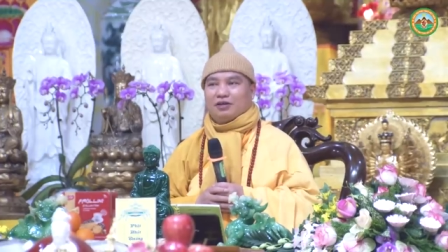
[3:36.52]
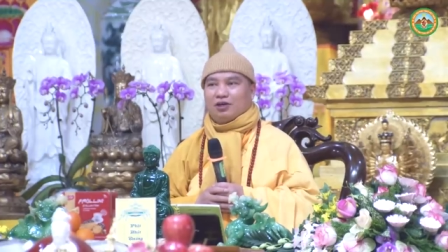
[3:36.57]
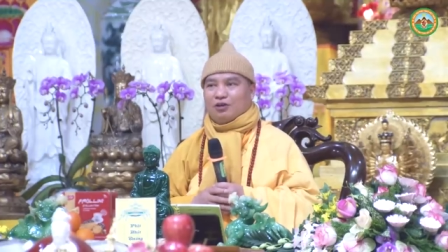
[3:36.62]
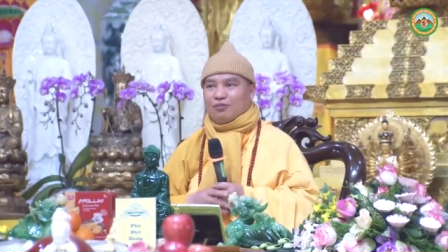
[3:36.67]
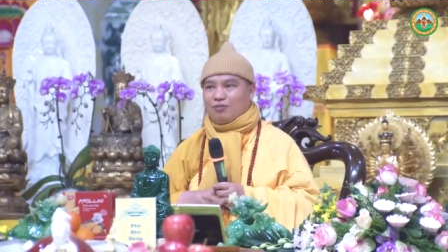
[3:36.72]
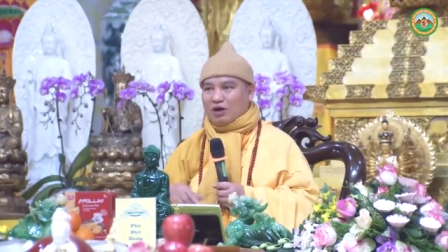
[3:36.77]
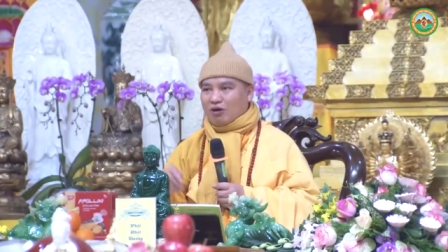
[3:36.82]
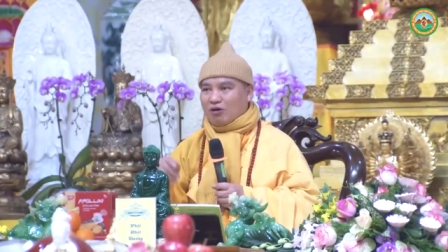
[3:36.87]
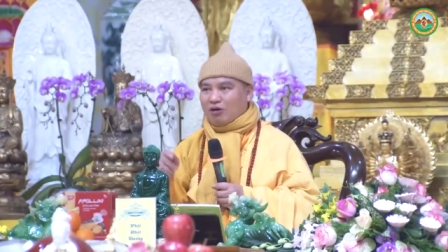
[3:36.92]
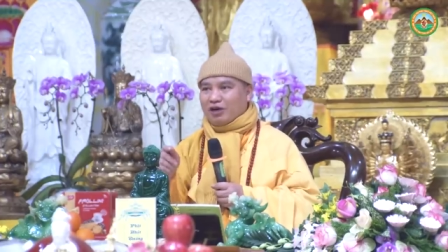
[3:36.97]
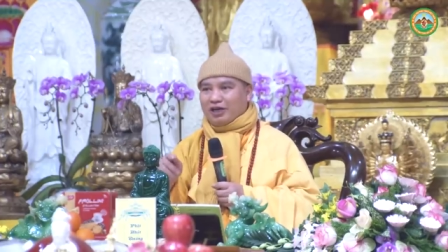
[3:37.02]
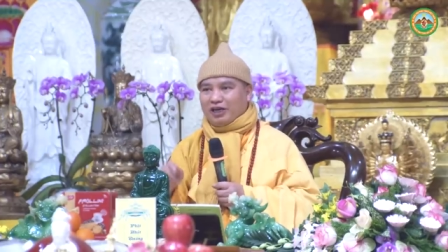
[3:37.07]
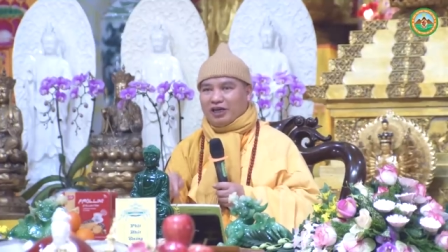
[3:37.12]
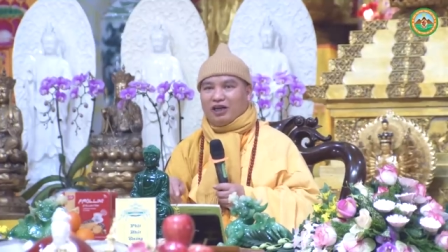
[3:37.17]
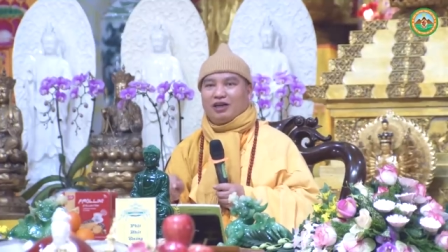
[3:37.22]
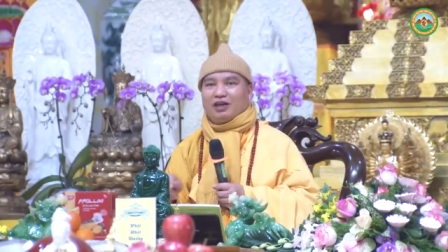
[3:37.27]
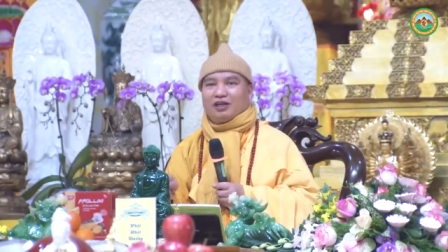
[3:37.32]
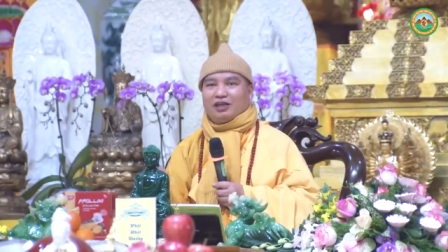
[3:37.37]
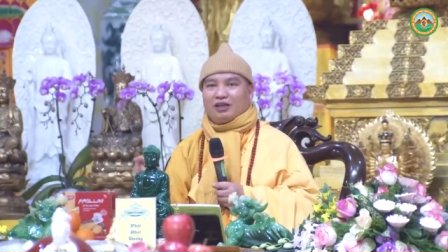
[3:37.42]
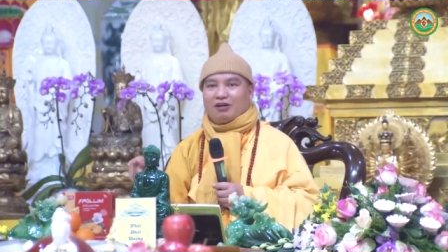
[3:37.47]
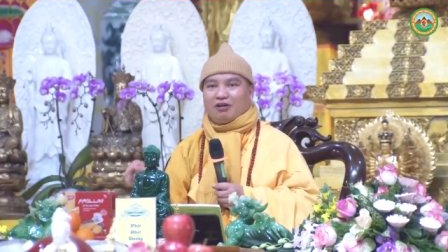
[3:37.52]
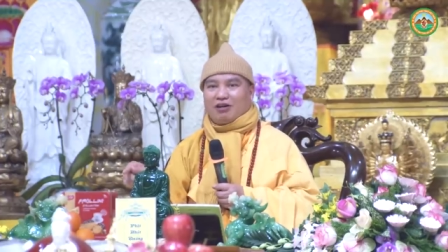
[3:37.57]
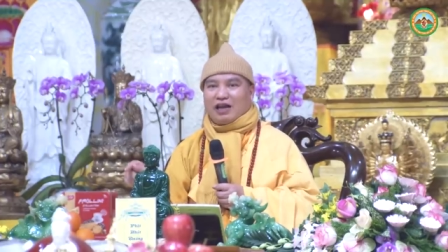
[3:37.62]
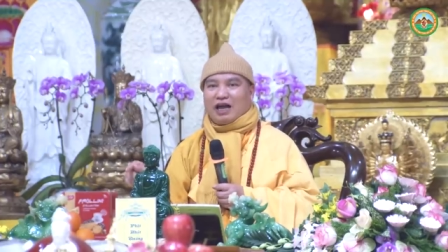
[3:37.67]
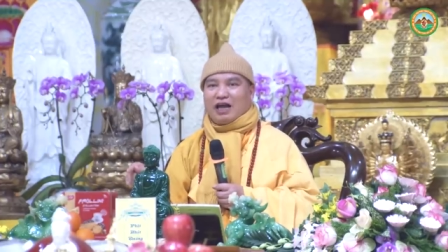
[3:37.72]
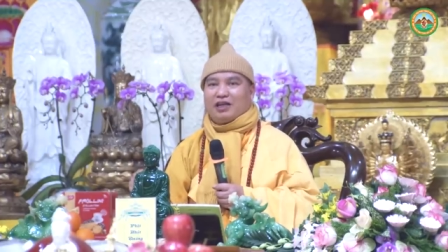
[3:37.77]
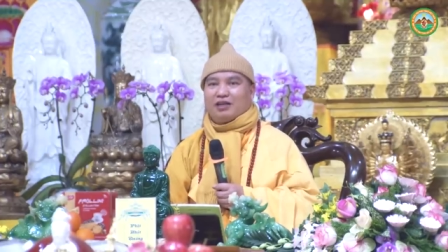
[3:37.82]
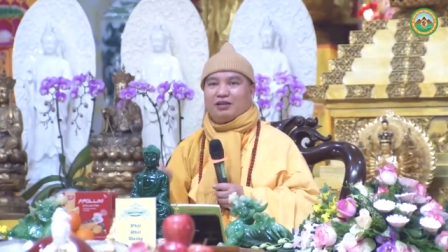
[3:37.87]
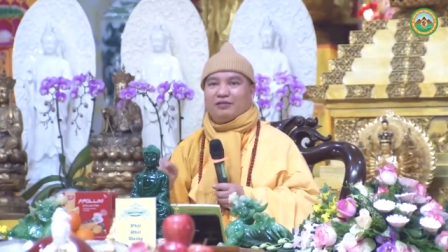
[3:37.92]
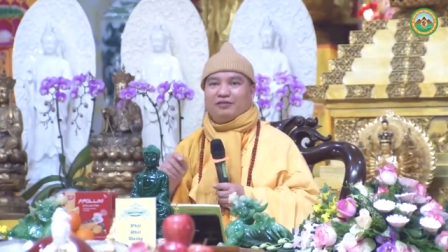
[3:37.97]
mà có kiêng thì có
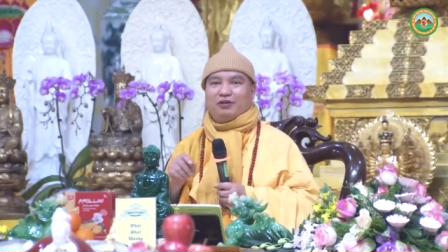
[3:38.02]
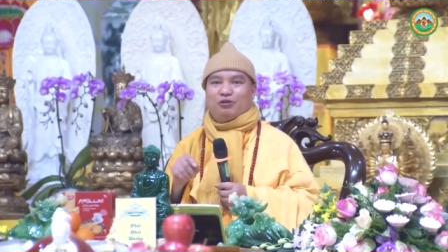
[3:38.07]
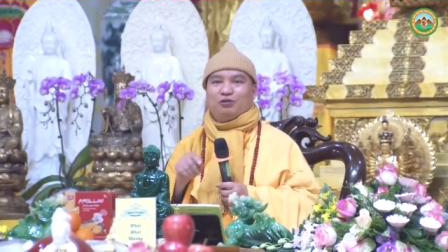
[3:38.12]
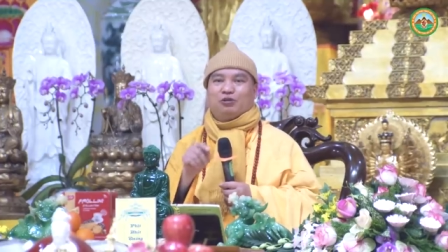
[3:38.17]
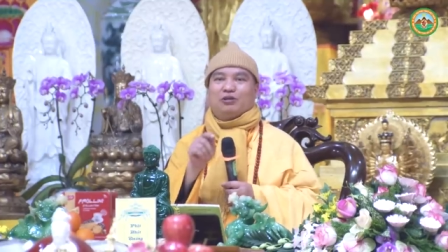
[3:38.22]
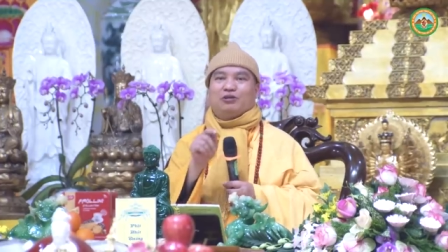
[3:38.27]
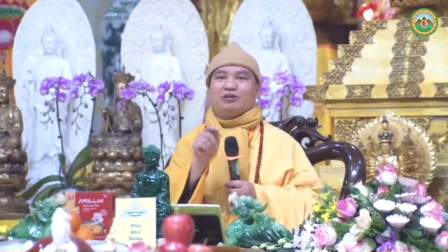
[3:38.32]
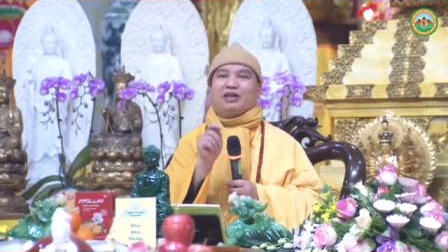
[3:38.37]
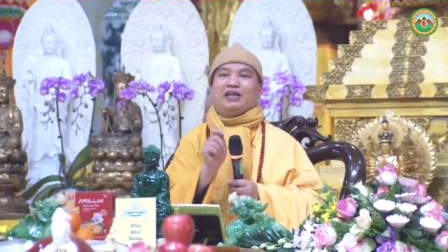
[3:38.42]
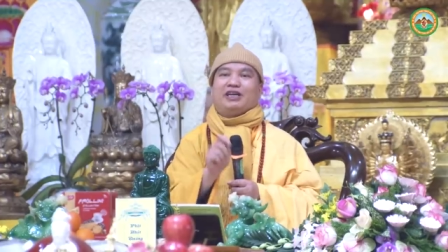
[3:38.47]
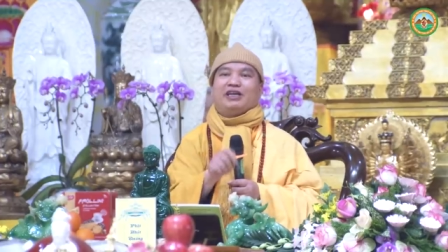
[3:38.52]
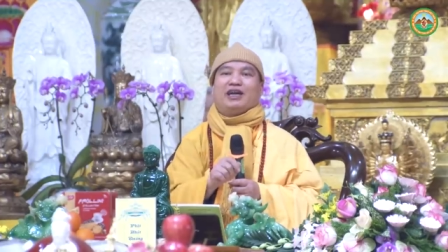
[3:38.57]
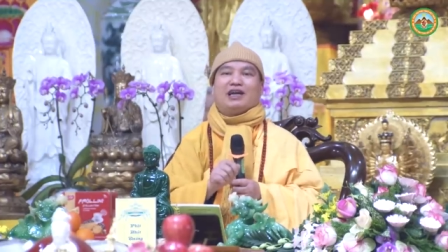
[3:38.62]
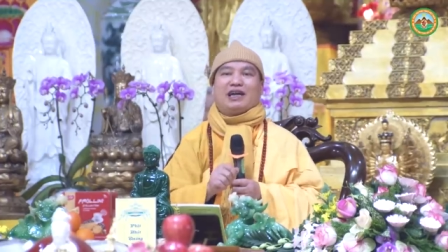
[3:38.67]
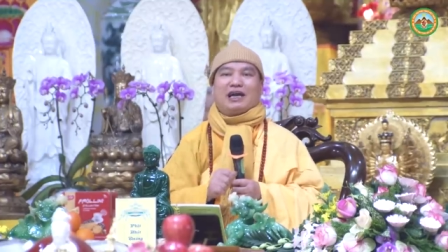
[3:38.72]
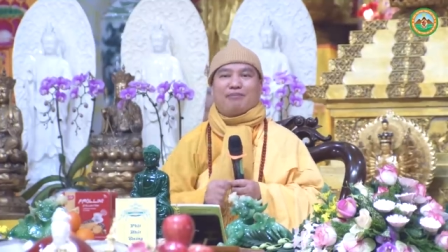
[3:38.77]
lành ví dụ chúng ta kiêng